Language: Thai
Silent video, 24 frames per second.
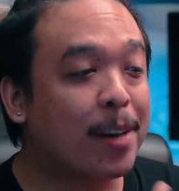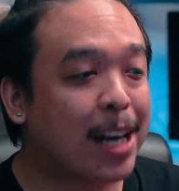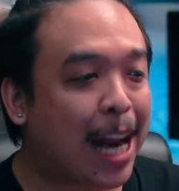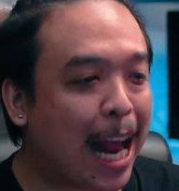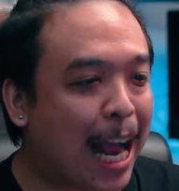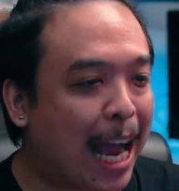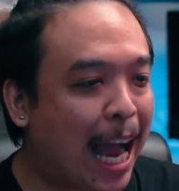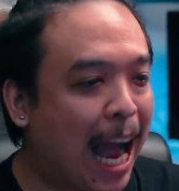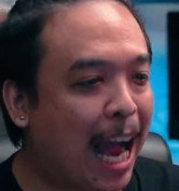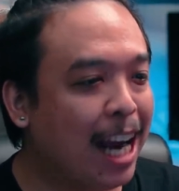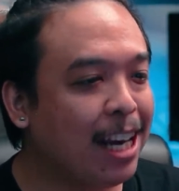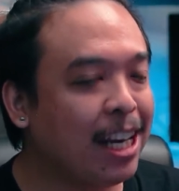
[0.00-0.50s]
รัก
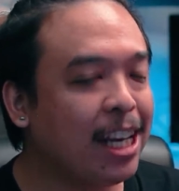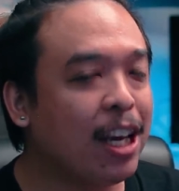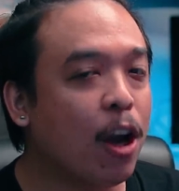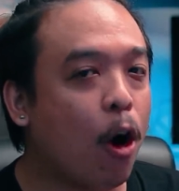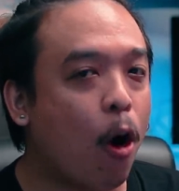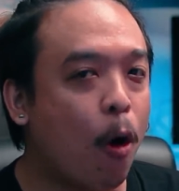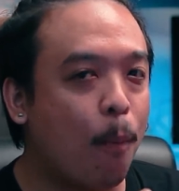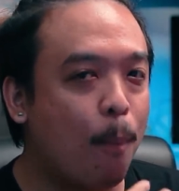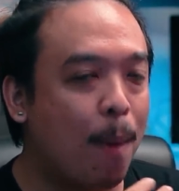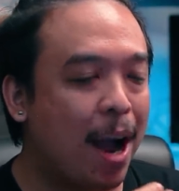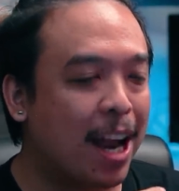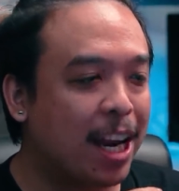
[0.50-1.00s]
ครั้งนี้อ
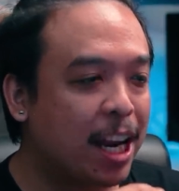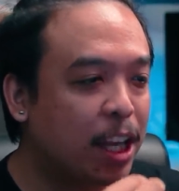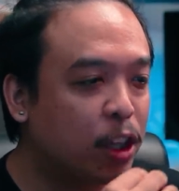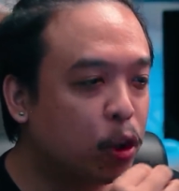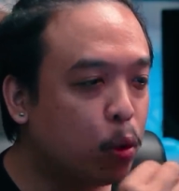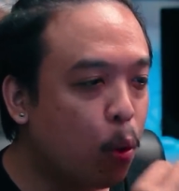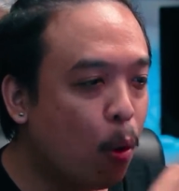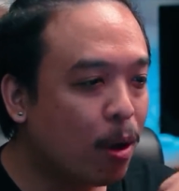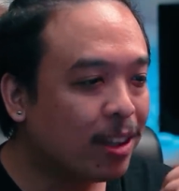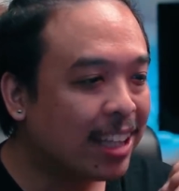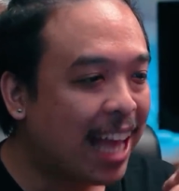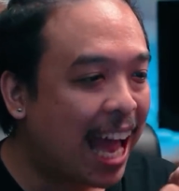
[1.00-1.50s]
อกมาใน
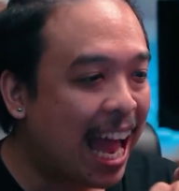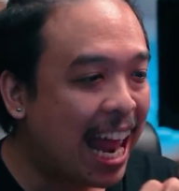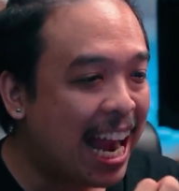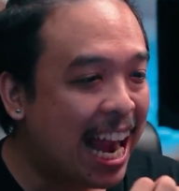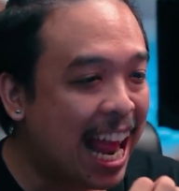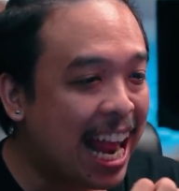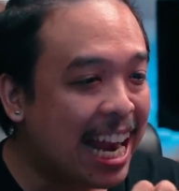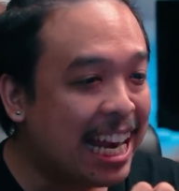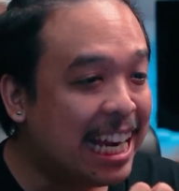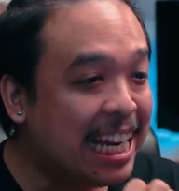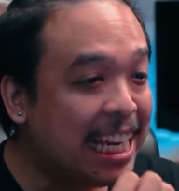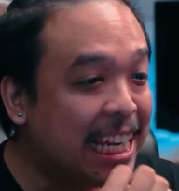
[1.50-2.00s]
ท่วงท่าและ
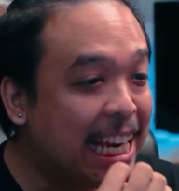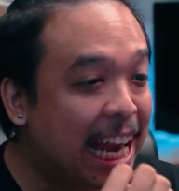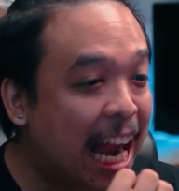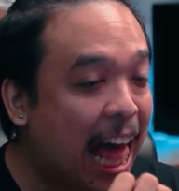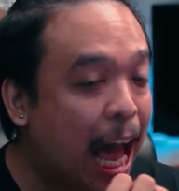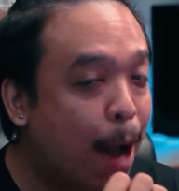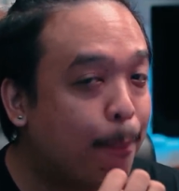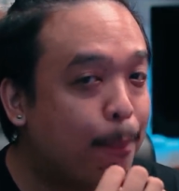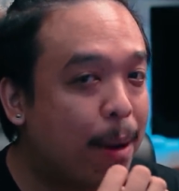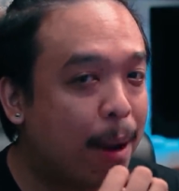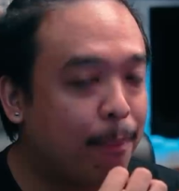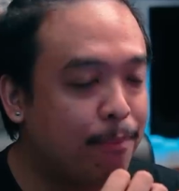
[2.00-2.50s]
ลีลา
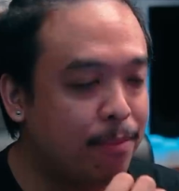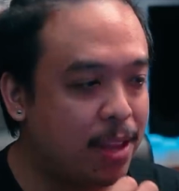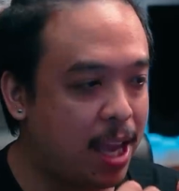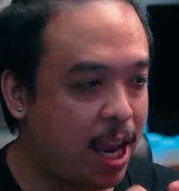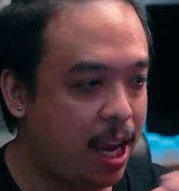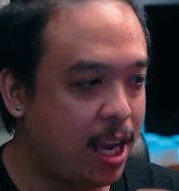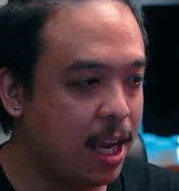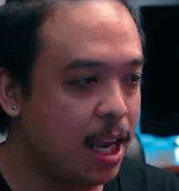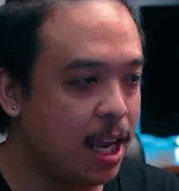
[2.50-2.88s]
แบบไหน